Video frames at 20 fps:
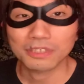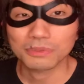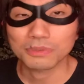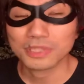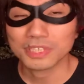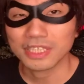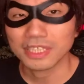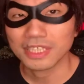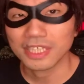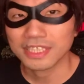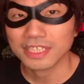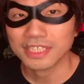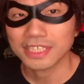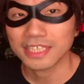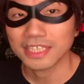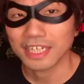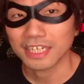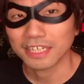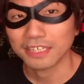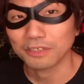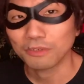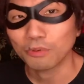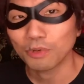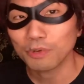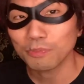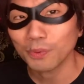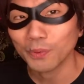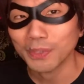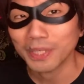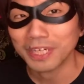当していた時期が、これ
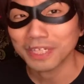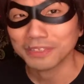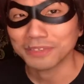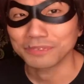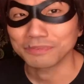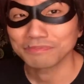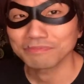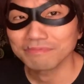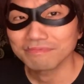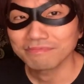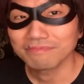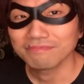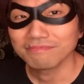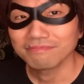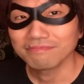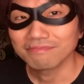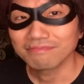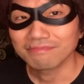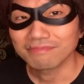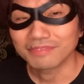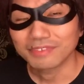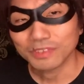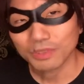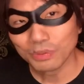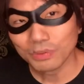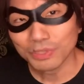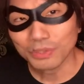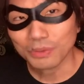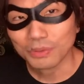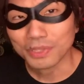も長く。
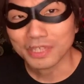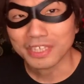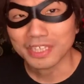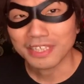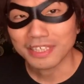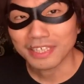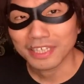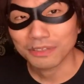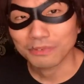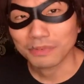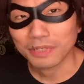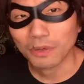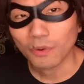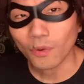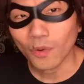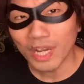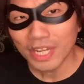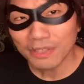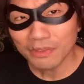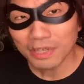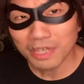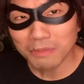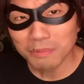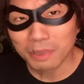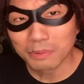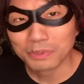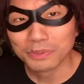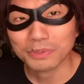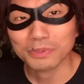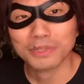特にお気に入りなのは、
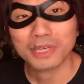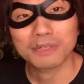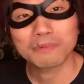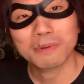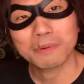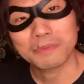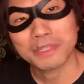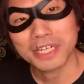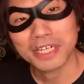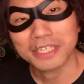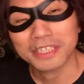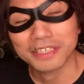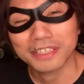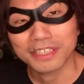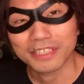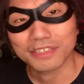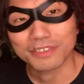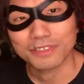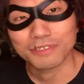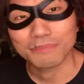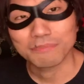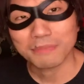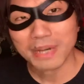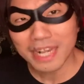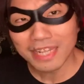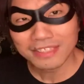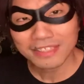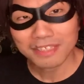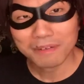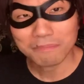ホワイトアルバムというアルバムに入っている、
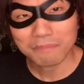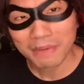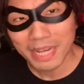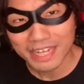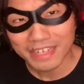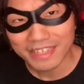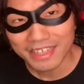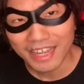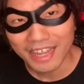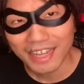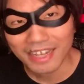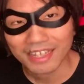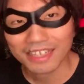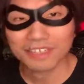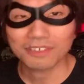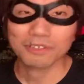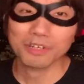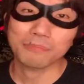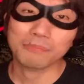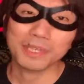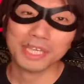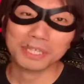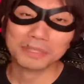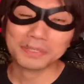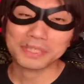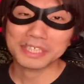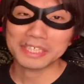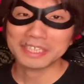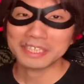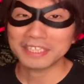マーサ・マイ・ディア。これピアノ
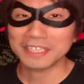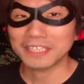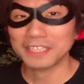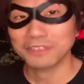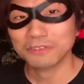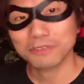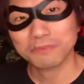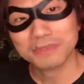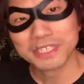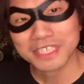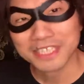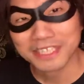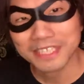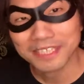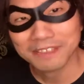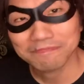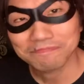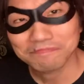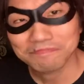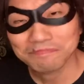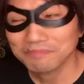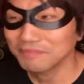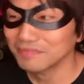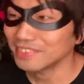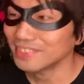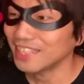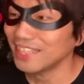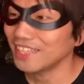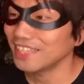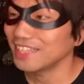弾き語りでやっておりましたね。
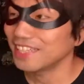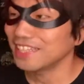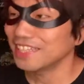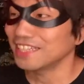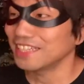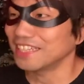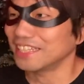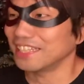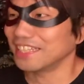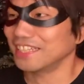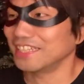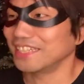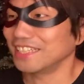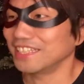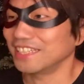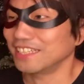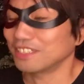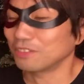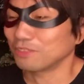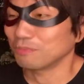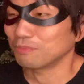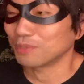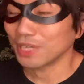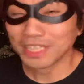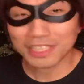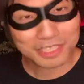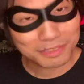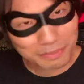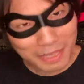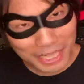で、
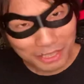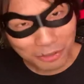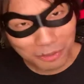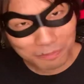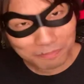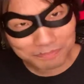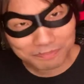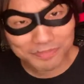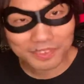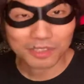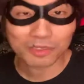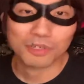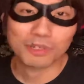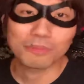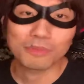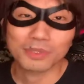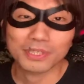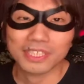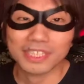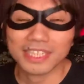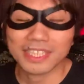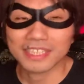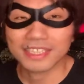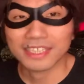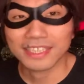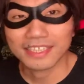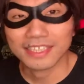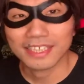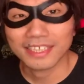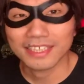ブラックバード。これもギター
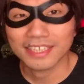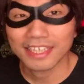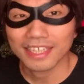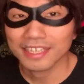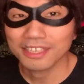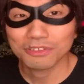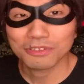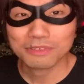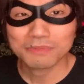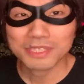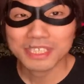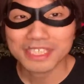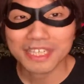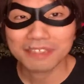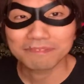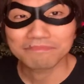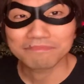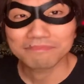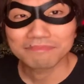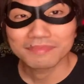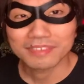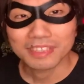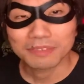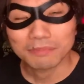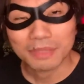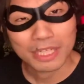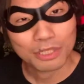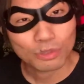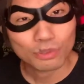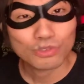弾き語りでやっておりました。
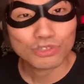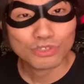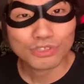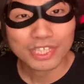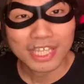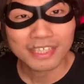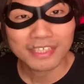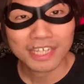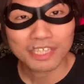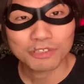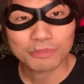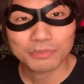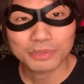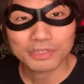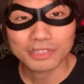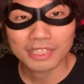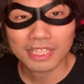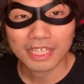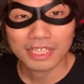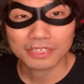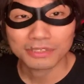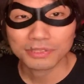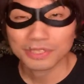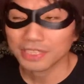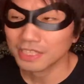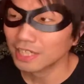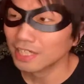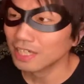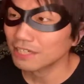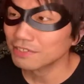60年代の文化、そし
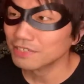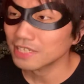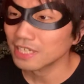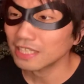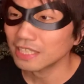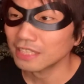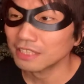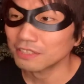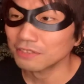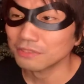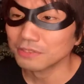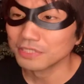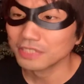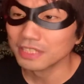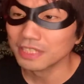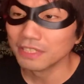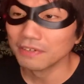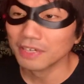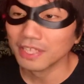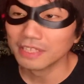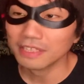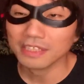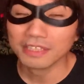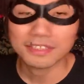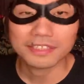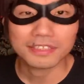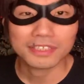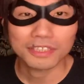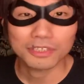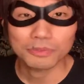てカルチャーなんてのは好きではあったん
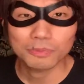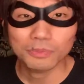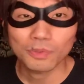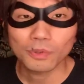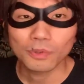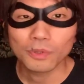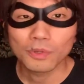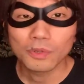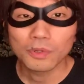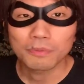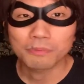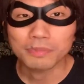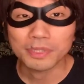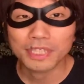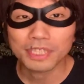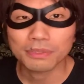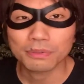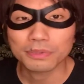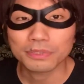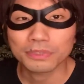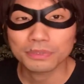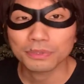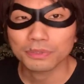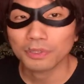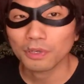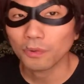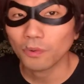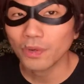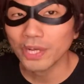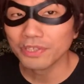ですけども、ビートルズというの
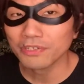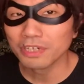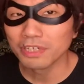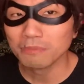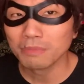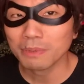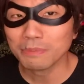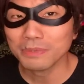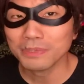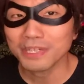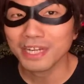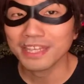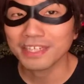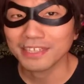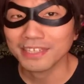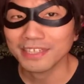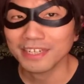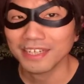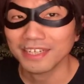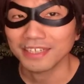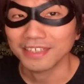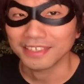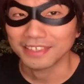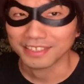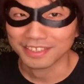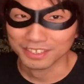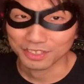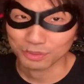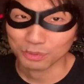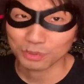はホワイトアルバムぐらいか
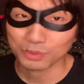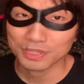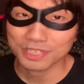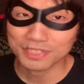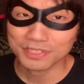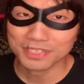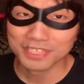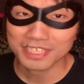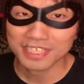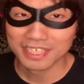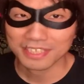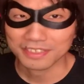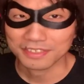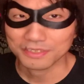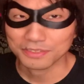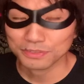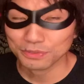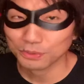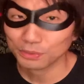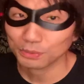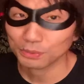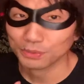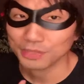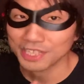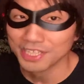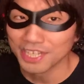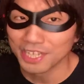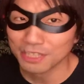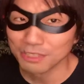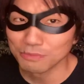ら独立しだす、ちょっと時
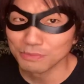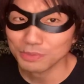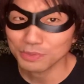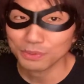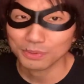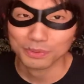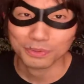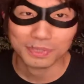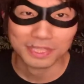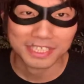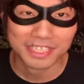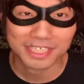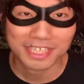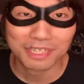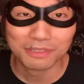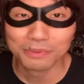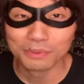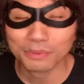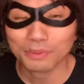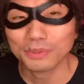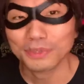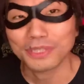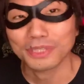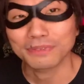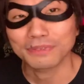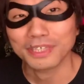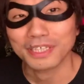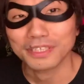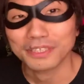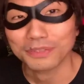代のムードとは違うところに行
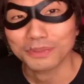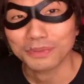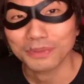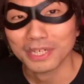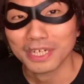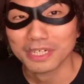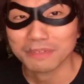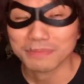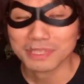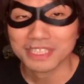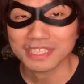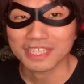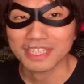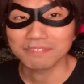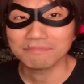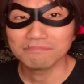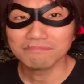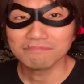くなんていうのがありまして、